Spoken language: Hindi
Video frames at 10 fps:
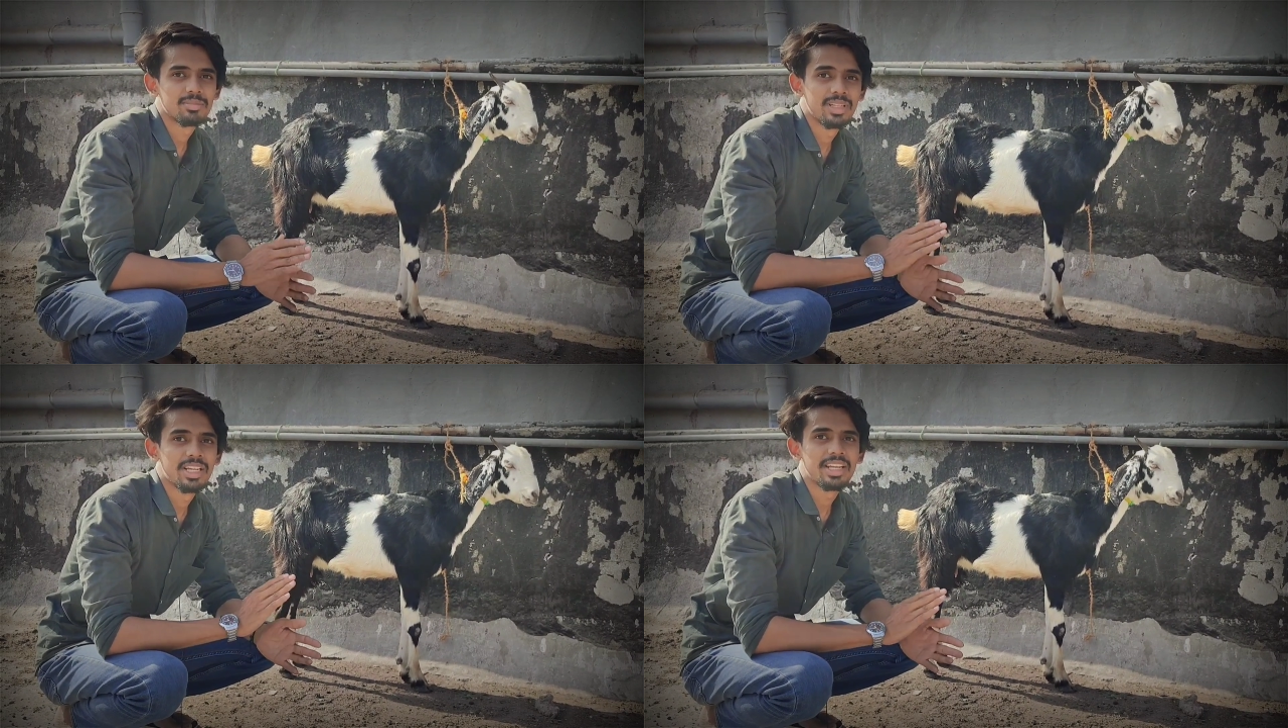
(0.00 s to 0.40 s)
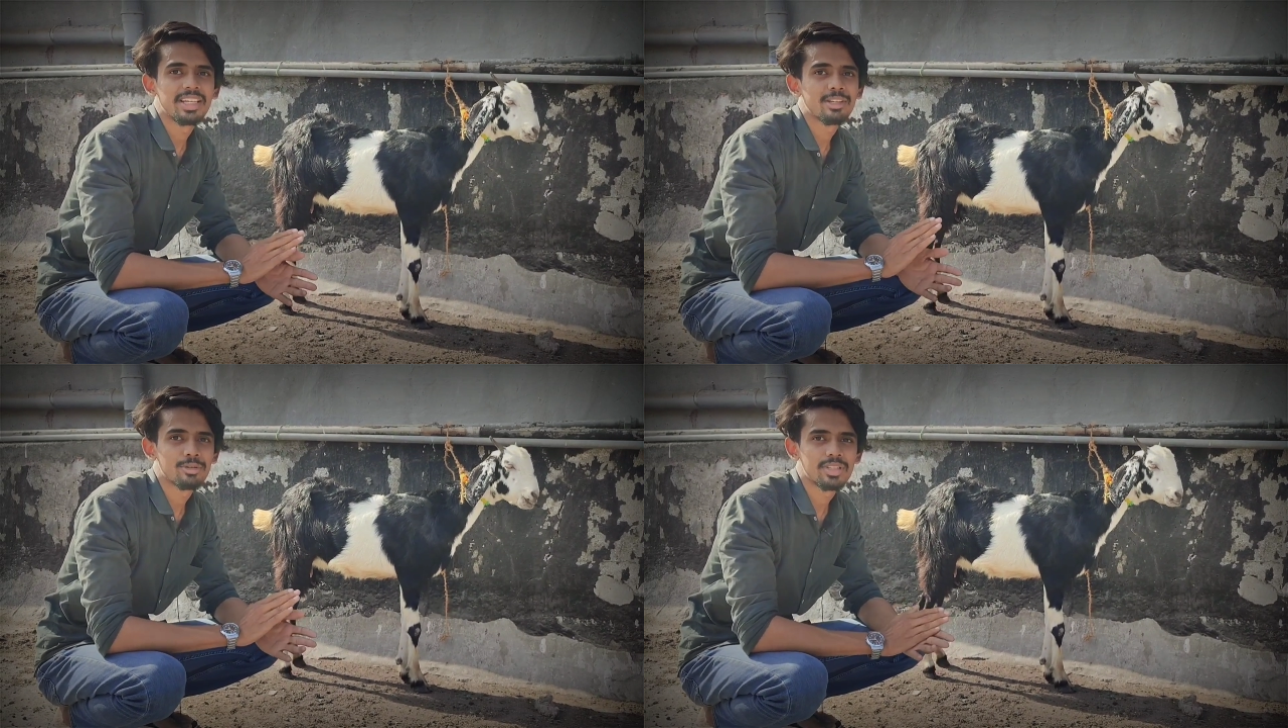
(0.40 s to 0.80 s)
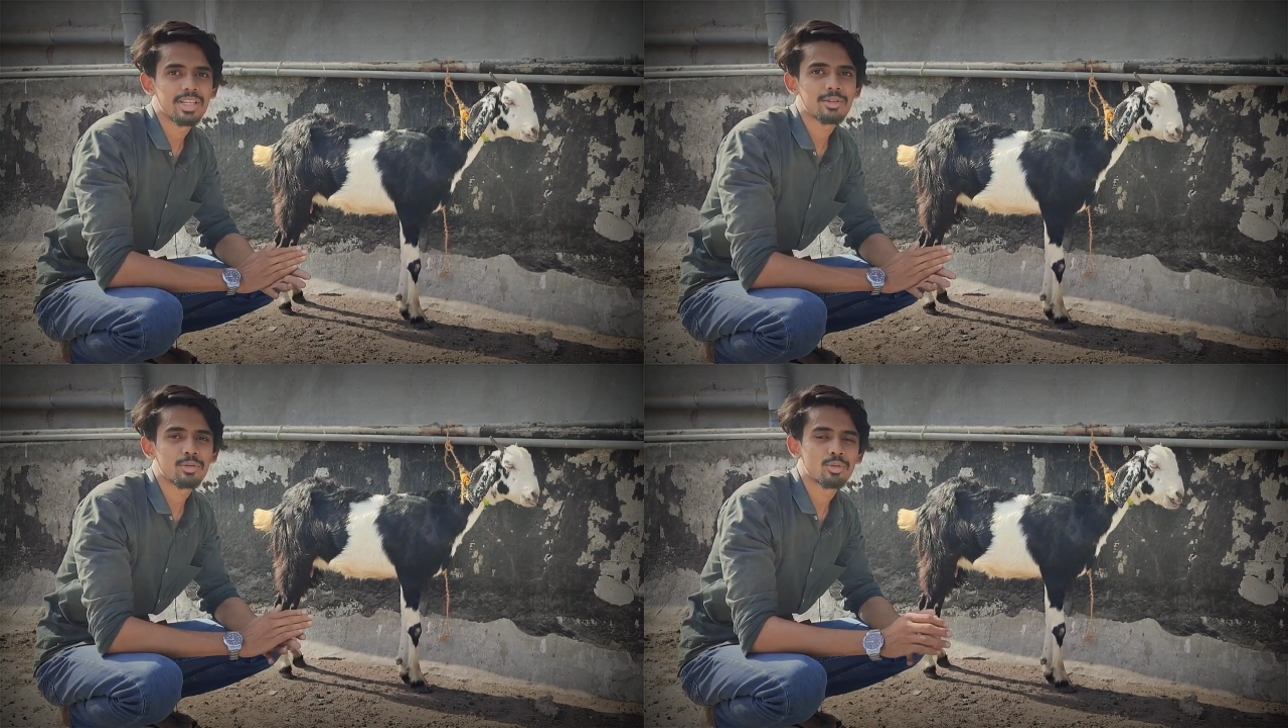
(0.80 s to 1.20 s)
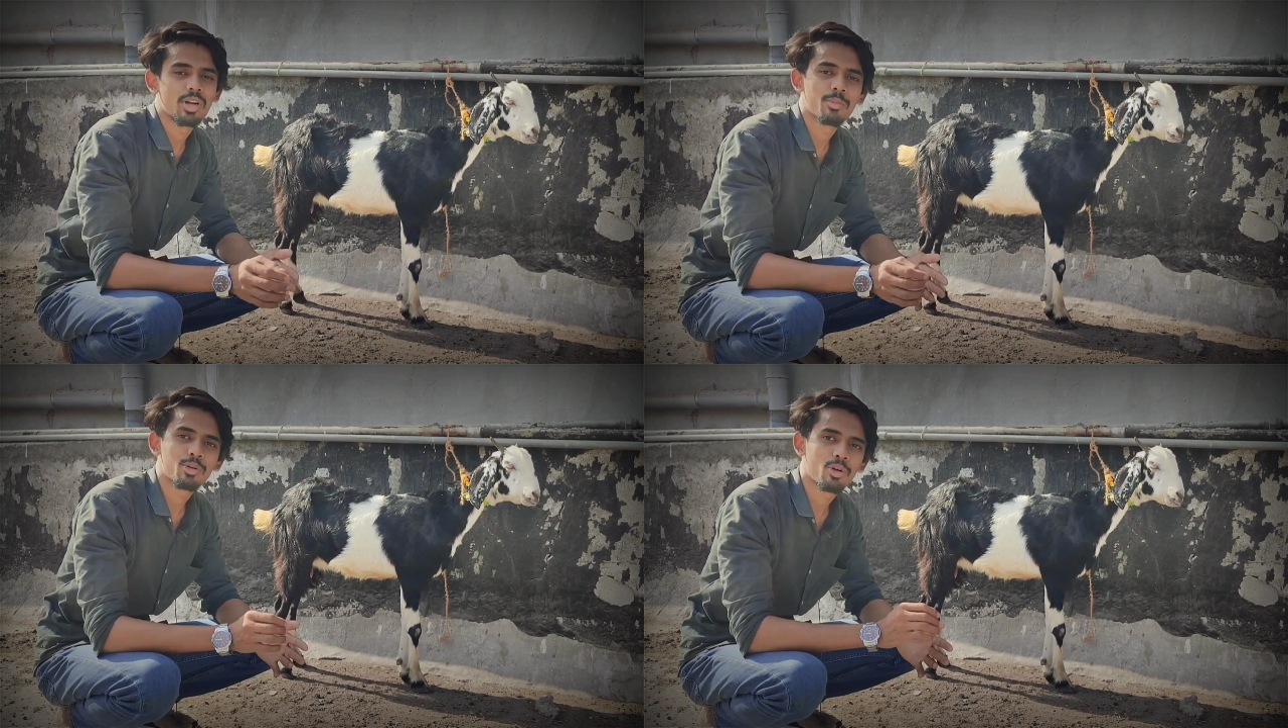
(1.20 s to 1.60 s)
लेने के उससे तो
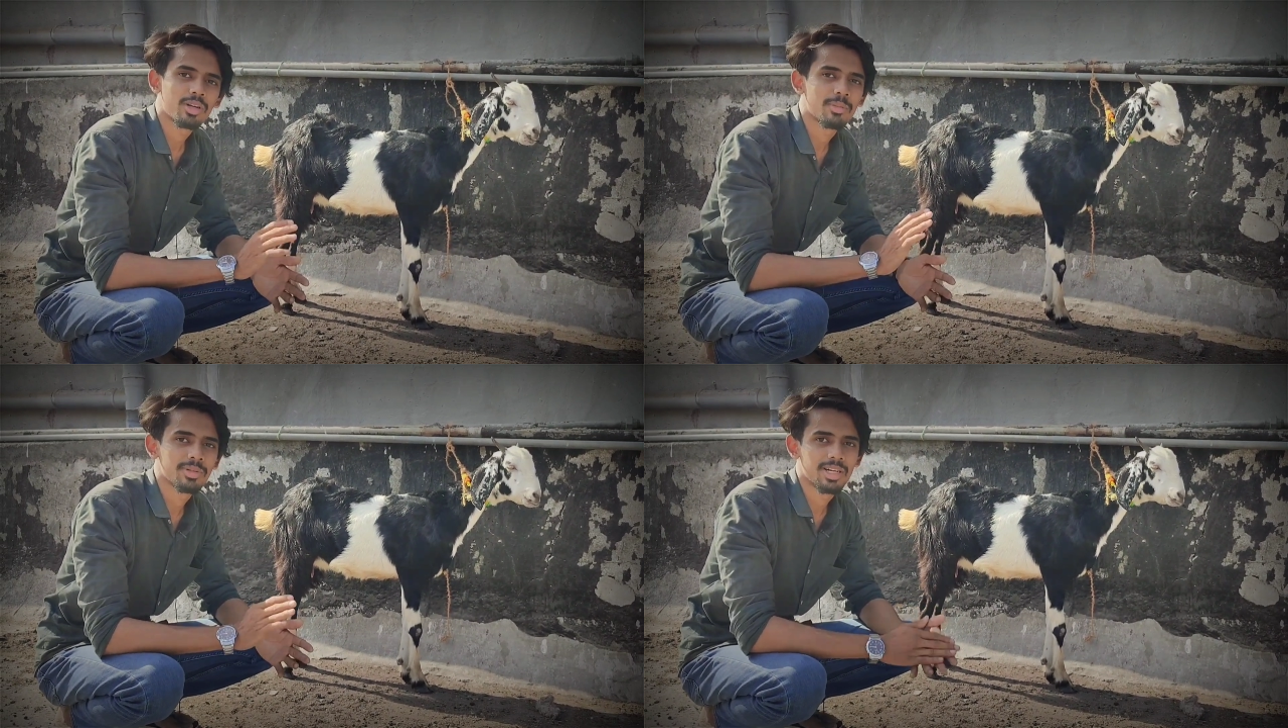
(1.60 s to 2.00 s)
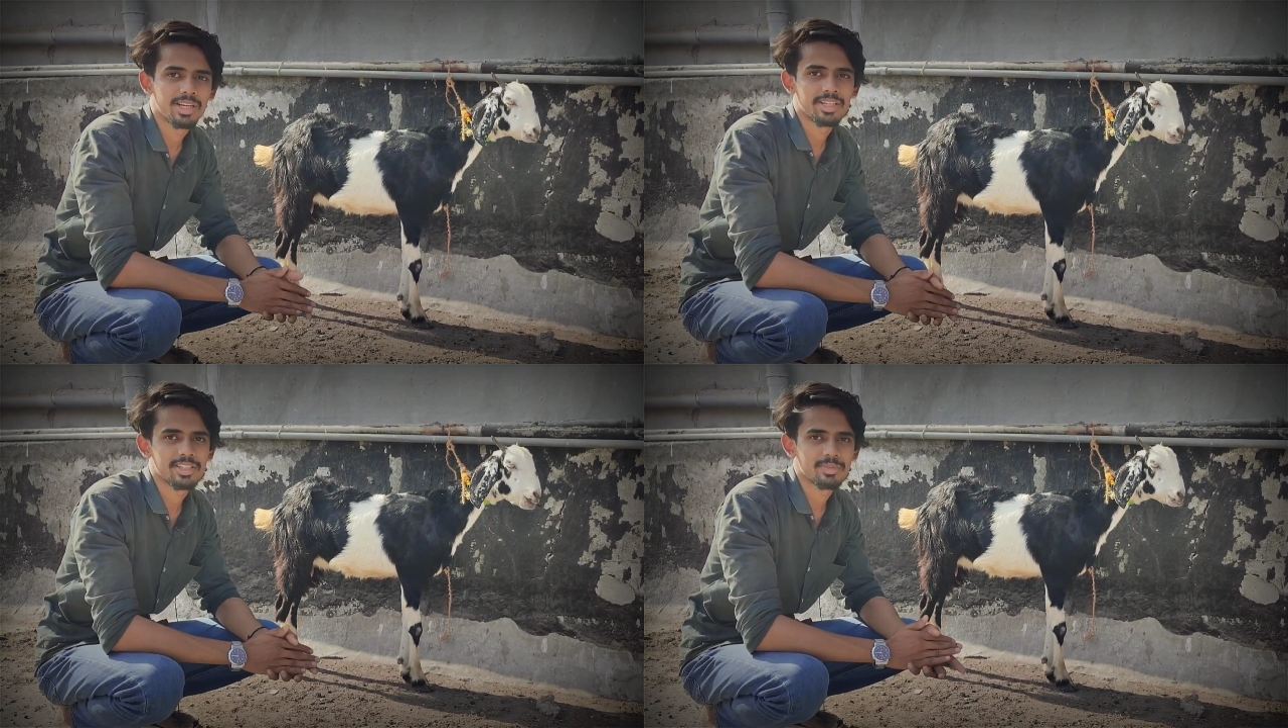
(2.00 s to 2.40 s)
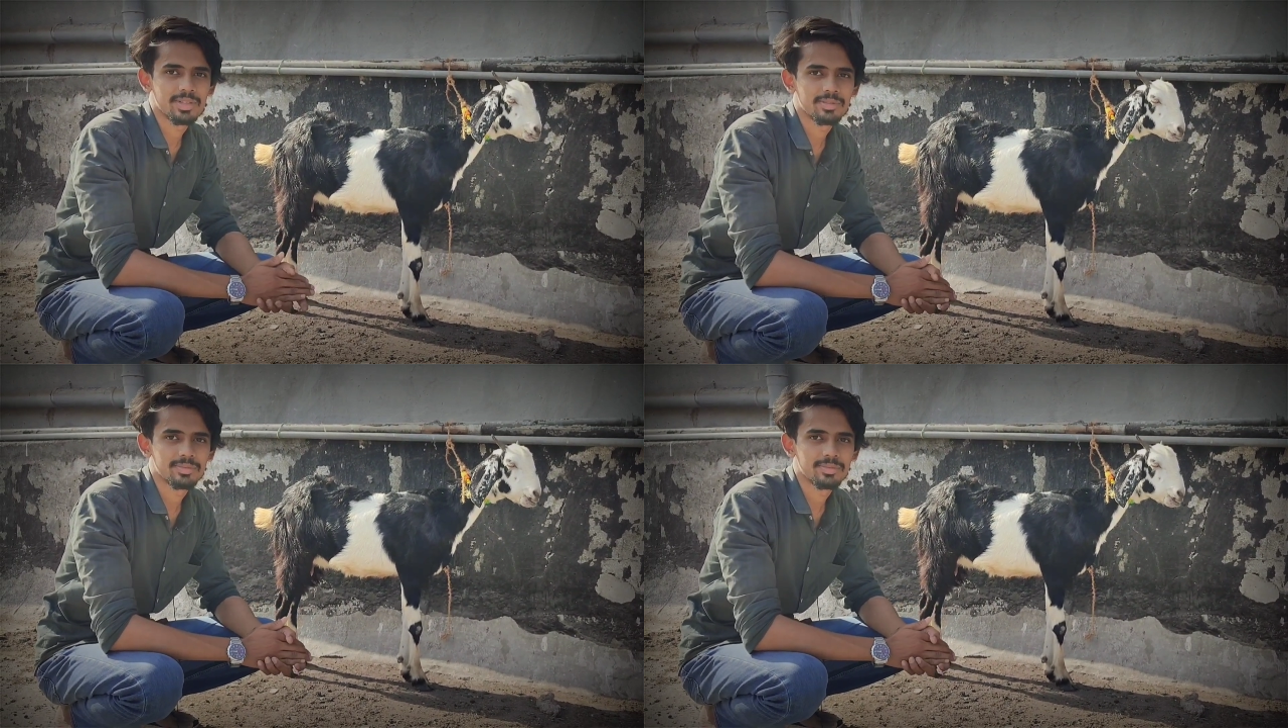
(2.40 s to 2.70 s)
थोड़ा बहुत और कम कर लेंगे इसमें